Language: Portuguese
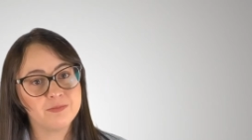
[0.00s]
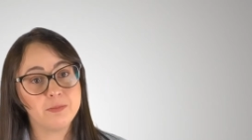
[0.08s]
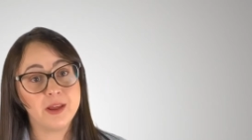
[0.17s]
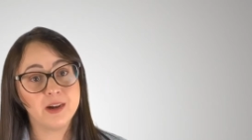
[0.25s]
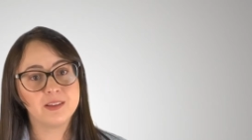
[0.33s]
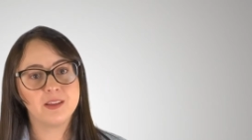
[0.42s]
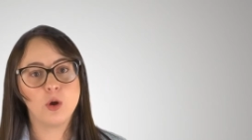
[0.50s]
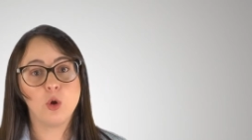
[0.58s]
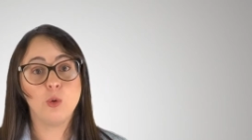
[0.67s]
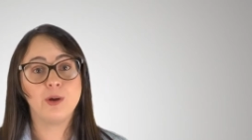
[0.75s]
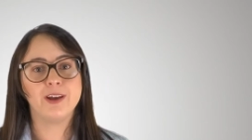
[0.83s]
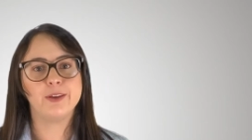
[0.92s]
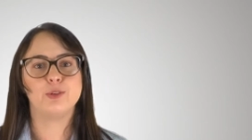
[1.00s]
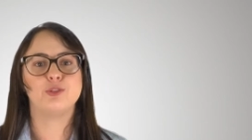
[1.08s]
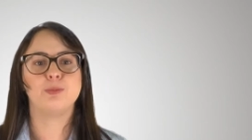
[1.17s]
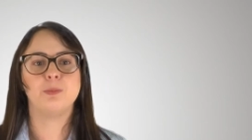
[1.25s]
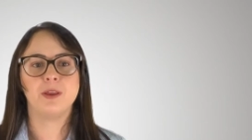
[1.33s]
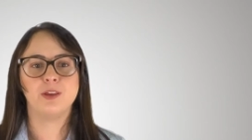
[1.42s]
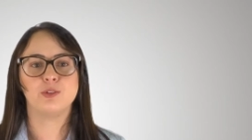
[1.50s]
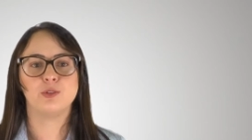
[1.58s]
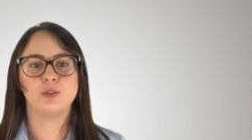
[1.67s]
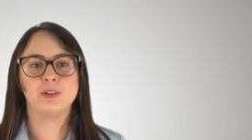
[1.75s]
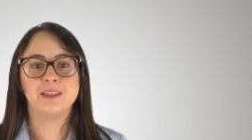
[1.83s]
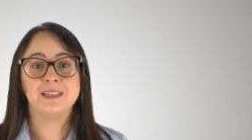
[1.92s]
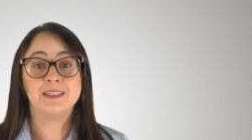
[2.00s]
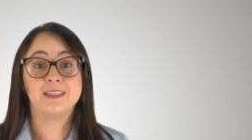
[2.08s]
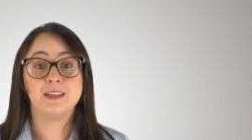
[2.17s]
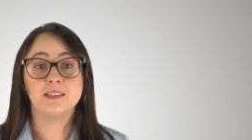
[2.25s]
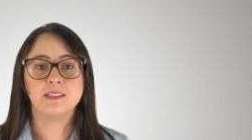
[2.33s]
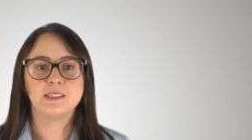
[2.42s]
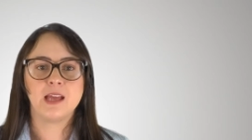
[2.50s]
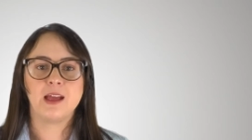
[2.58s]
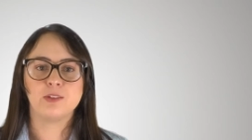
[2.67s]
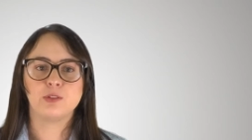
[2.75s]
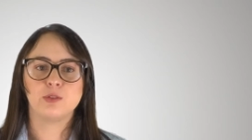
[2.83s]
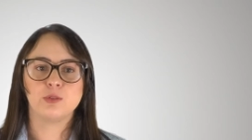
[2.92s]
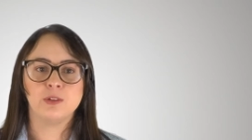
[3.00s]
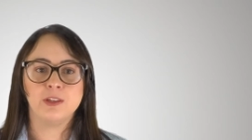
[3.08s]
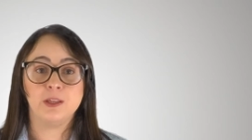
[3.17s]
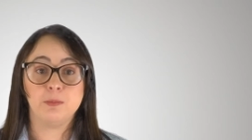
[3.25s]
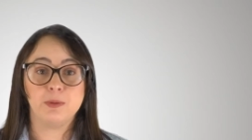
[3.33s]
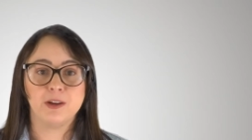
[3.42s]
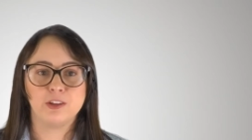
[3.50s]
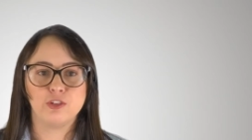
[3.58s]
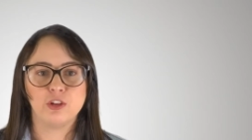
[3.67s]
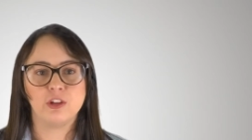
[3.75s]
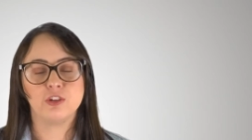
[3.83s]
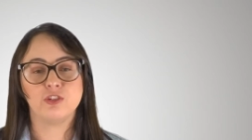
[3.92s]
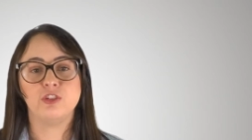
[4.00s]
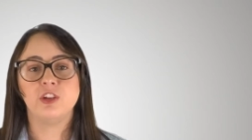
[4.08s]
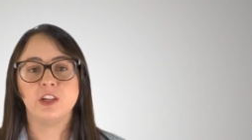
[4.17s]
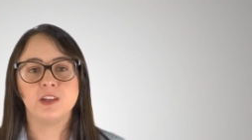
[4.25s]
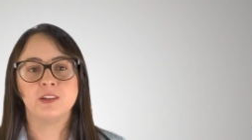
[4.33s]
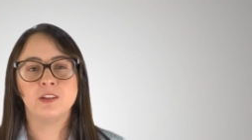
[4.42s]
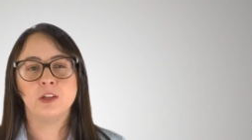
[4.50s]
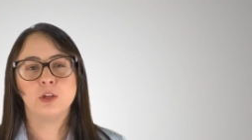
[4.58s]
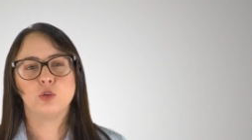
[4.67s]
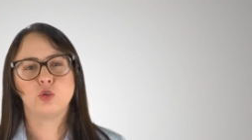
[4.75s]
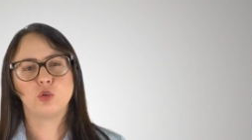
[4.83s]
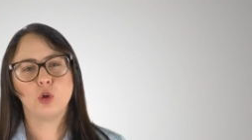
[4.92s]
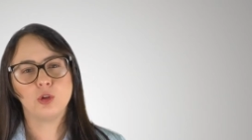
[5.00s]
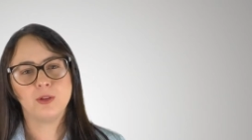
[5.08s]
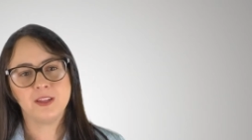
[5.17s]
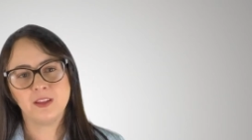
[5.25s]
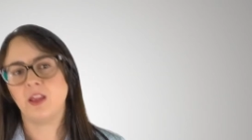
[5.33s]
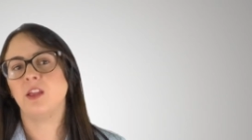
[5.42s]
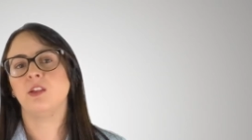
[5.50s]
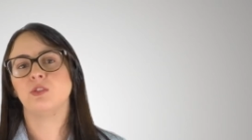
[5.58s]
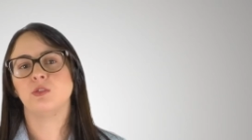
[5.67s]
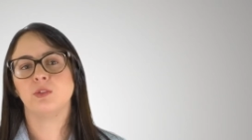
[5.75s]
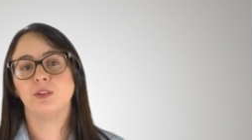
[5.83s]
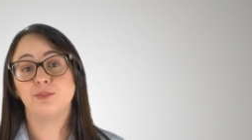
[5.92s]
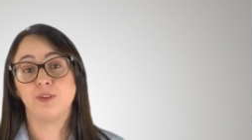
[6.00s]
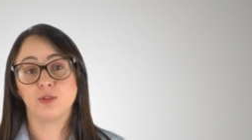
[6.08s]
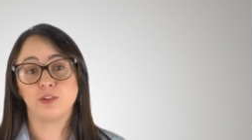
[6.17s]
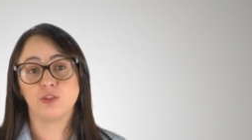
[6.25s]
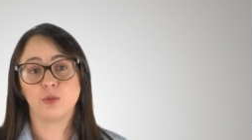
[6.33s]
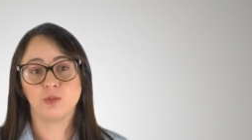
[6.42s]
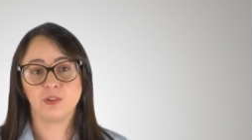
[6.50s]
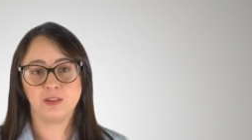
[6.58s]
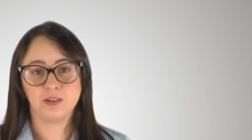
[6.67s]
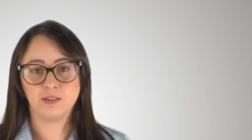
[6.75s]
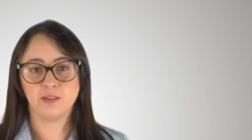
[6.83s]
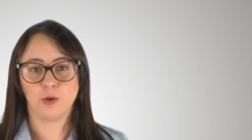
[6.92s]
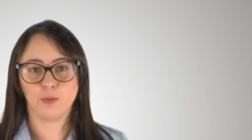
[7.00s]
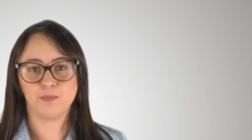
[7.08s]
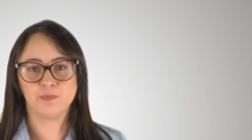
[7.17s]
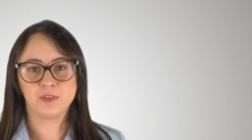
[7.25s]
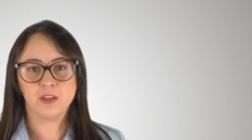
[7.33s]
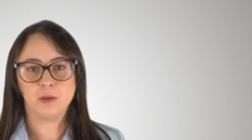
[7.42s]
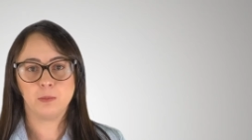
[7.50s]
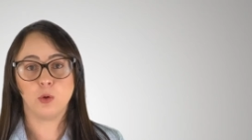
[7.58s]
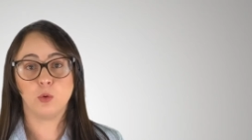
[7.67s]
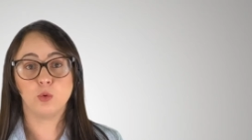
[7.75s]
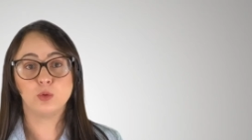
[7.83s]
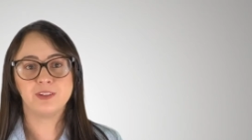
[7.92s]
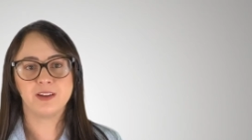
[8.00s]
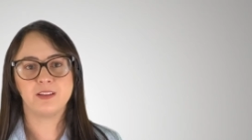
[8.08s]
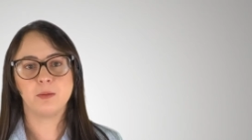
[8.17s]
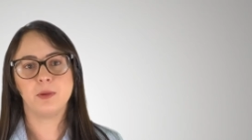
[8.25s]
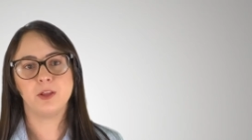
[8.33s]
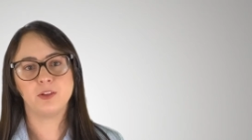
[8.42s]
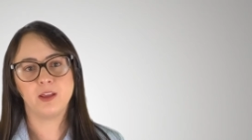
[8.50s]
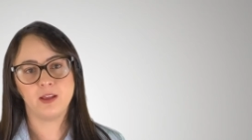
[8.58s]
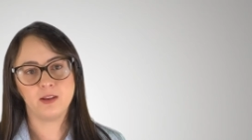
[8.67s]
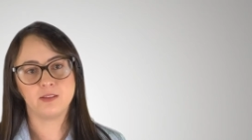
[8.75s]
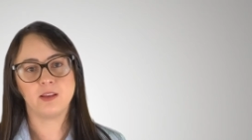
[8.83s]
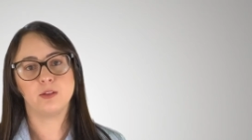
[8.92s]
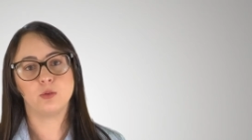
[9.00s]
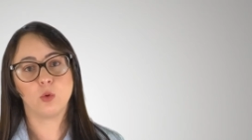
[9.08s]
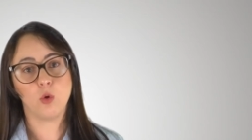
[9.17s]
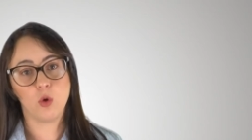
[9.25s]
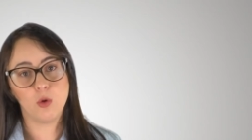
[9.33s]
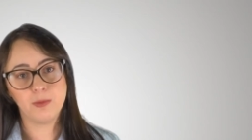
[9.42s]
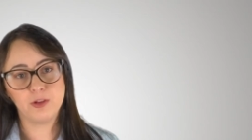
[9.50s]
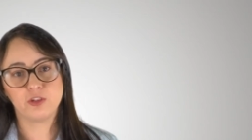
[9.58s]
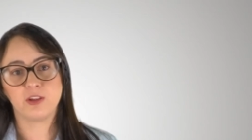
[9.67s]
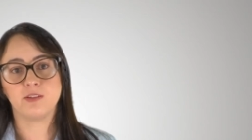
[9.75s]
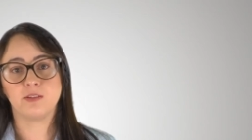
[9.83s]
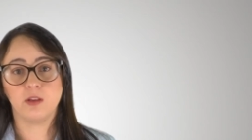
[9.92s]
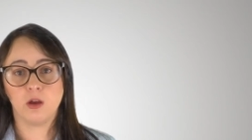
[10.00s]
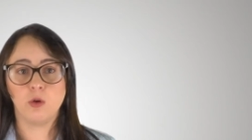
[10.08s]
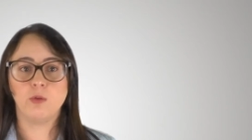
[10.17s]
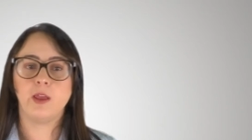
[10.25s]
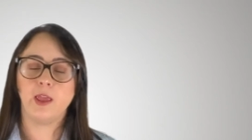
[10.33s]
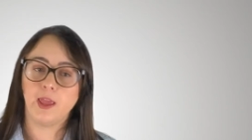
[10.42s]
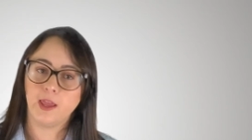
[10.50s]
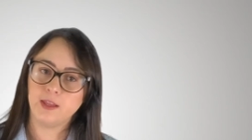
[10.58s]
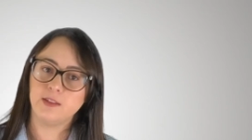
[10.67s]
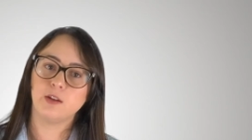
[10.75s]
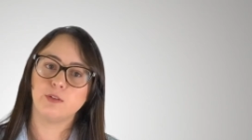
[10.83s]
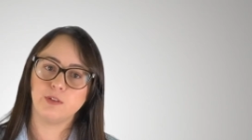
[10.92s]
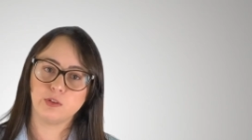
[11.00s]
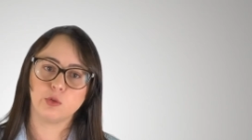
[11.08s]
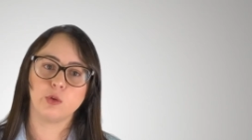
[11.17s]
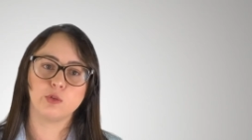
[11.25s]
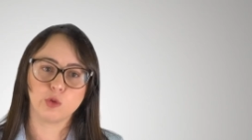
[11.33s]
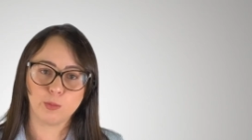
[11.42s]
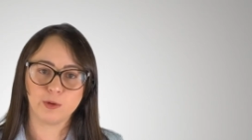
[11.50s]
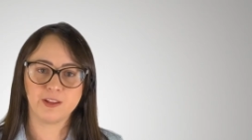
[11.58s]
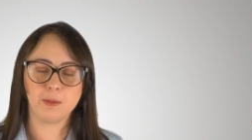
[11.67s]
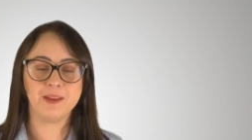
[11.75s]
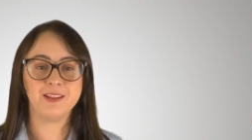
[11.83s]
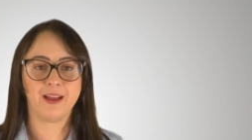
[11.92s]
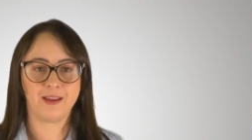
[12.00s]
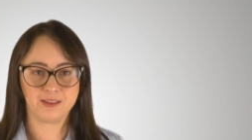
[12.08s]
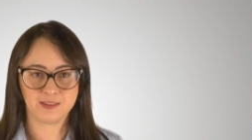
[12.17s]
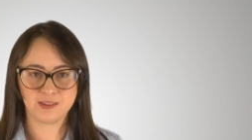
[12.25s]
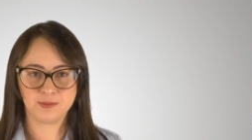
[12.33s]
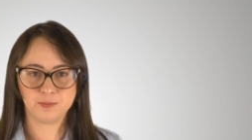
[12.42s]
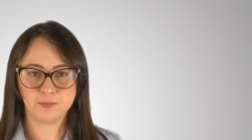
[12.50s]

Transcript: perda ou ganho de peso, cansaço e perda de energia, sono intenso e falta de concentração. Bom, o tratamento é realizado com medicação e intervenções comportamentais.